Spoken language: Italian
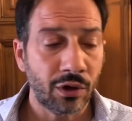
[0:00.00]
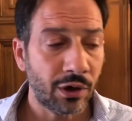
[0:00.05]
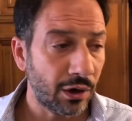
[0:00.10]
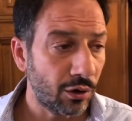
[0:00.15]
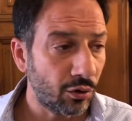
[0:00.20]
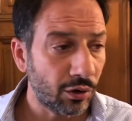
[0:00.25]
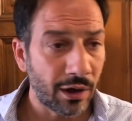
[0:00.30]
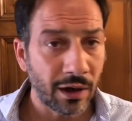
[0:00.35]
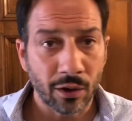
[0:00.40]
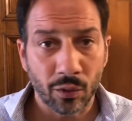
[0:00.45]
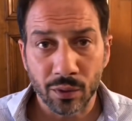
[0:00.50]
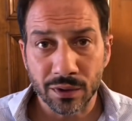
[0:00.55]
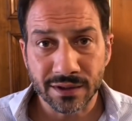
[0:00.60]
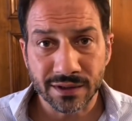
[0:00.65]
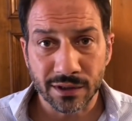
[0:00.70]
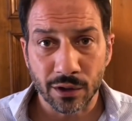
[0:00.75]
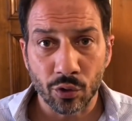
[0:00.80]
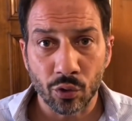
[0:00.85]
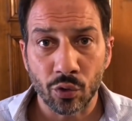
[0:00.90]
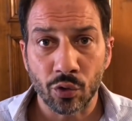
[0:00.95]
Credo che in
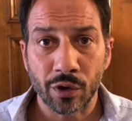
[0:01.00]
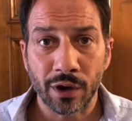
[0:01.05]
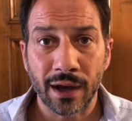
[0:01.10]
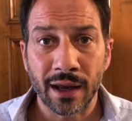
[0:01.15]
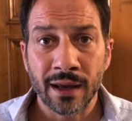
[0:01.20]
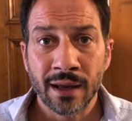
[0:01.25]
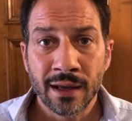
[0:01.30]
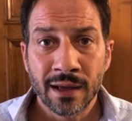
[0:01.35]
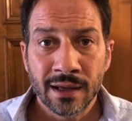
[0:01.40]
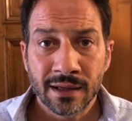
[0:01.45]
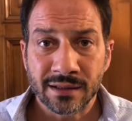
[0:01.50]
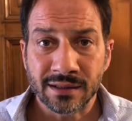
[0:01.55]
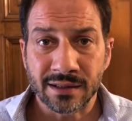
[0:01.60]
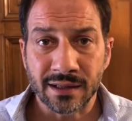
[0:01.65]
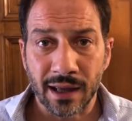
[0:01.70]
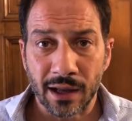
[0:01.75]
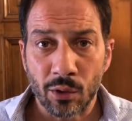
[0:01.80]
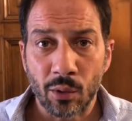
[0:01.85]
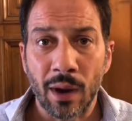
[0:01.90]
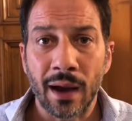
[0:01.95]
queste ore
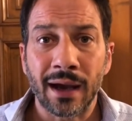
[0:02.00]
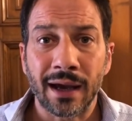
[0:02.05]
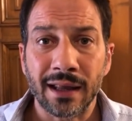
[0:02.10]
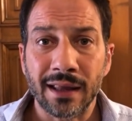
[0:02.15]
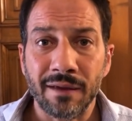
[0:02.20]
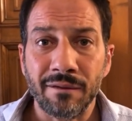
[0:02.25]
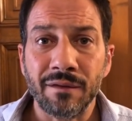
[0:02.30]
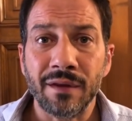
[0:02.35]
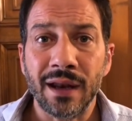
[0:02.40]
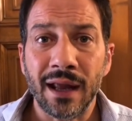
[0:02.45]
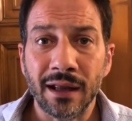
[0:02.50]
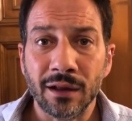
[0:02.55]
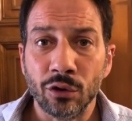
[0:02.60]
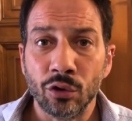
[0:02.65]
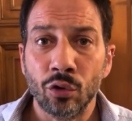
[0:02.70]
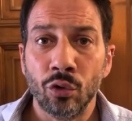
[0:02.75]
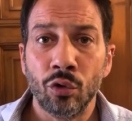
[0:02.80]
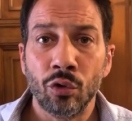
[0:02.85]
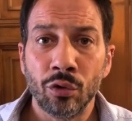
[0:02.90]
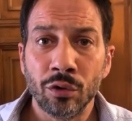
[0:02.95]
stiano anche
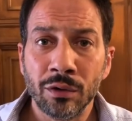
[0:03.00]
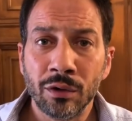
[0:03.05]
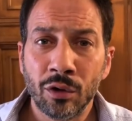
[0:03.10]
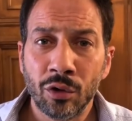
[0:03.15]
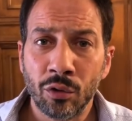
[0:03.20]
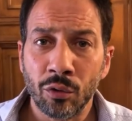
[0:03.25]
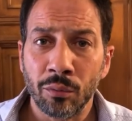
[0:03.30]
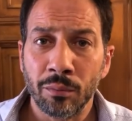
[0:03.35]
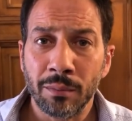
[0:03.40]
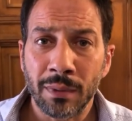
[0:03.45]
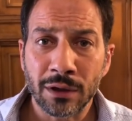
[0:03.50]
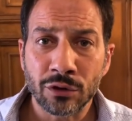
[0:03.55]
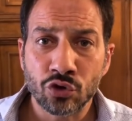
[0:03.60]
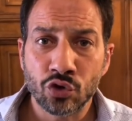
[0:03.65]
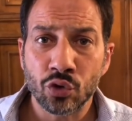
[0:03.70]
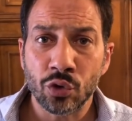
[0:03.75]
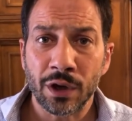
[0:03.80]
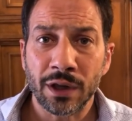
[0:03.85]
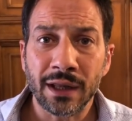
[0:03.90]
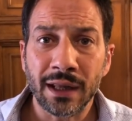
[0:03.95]
definendo con
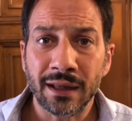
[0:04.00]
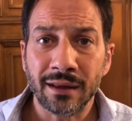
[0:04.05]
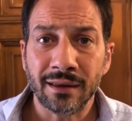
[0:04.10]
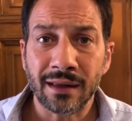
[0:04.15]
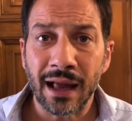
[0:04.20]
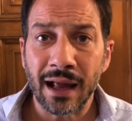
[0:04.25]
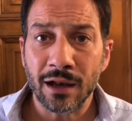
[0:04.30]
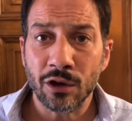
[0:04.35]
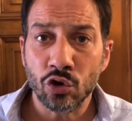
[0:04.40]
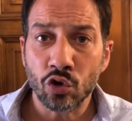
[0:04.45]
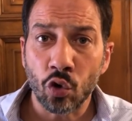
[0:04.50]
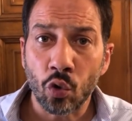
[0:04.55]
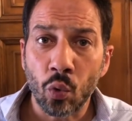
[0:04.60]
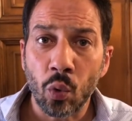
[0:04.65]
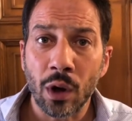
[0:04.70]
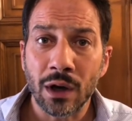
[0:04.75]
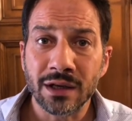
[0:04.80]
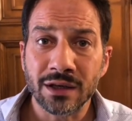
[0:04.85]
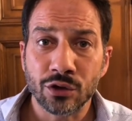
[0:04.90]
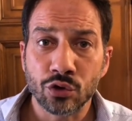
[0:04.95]
maggiore dettaglio
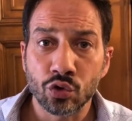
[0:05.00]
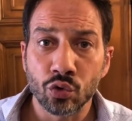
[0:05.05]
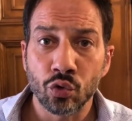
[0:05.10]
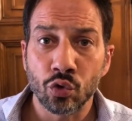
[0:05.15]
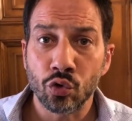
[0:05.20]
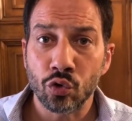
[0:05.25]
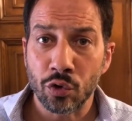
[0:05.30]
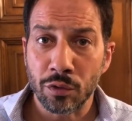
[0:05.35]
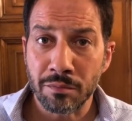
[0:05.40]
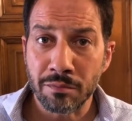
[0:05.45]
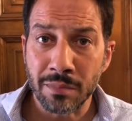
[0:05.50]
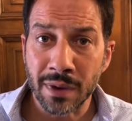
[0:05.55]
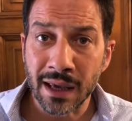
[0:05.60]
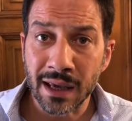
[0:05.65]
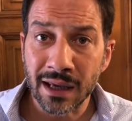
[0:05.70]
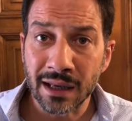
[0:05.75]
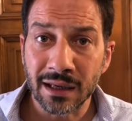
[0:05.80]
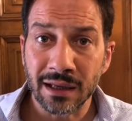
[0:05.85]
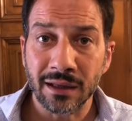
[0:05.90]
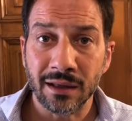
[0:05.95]
quali sono i
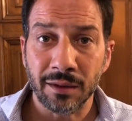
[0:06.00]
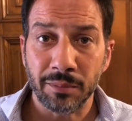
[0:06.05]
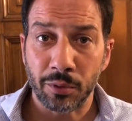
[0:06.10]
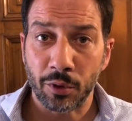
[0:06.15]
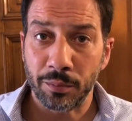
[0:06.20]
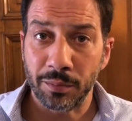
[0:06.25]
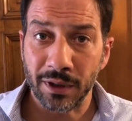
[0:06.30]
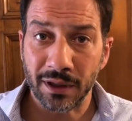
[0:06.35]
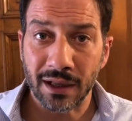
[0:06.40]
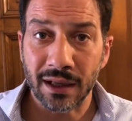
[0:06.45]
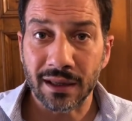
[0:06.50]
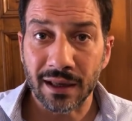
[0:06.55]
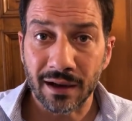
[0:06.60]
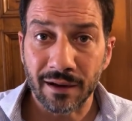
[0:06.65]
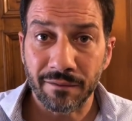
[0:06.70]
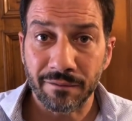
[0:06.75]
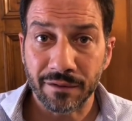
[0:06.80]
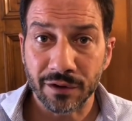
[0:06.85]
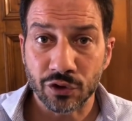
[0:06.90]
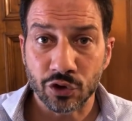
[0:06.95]
beni di proprietà
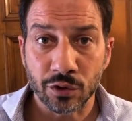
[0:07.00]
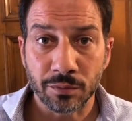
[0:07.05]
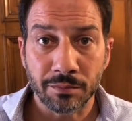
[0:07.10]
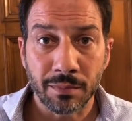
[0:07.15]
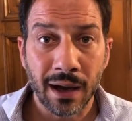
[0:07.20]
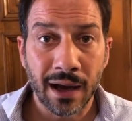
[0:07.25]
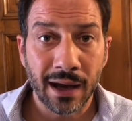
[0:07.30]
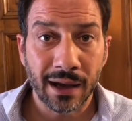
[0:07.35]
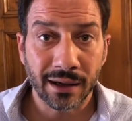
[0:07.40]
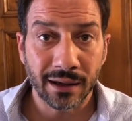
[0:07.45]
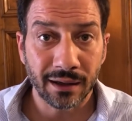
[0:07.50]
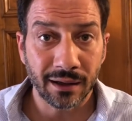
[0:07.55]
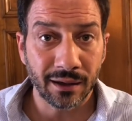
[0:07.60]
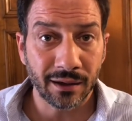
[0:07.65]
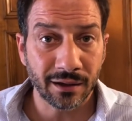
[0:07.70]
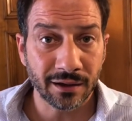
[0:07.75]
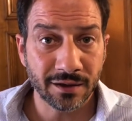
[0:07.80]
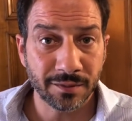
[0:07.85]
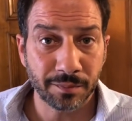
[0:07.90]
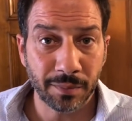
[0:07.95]
dell'FC Bari
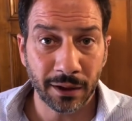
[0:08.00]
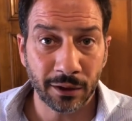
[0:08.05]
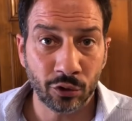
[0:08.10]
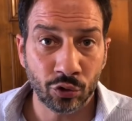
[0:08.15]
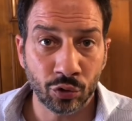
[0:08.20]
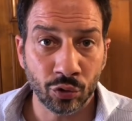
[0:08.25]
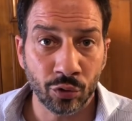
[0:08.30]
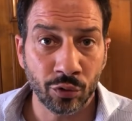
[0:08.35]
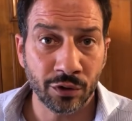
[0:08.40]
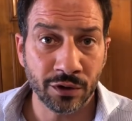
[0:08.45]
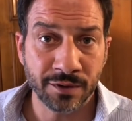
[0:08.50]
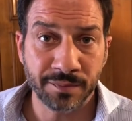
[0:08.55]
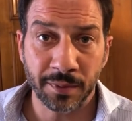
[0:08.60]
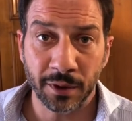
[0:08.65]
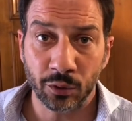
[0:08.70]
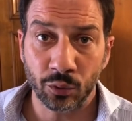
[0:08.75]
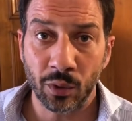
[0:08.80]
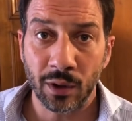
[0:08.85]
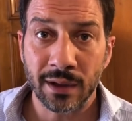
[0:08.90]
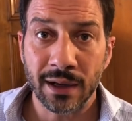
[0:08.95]
rispetto,
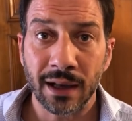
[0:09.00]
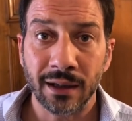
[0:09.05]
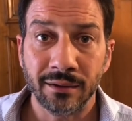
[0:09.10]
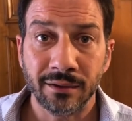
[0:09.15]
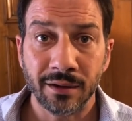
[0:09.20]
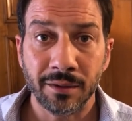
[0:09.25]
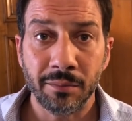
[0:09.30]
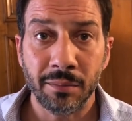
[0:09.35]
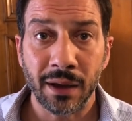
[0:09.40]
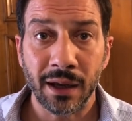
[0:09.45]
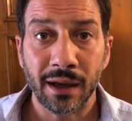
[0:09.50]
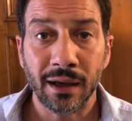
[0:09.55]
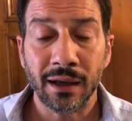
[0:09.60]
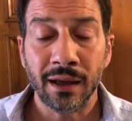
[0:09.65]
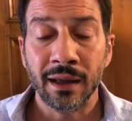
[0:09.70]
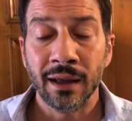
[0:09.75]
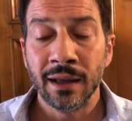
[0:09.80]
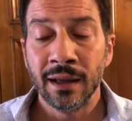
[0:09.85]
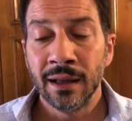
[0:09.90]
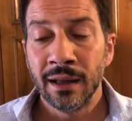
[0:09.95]
rispetto agli altri beni.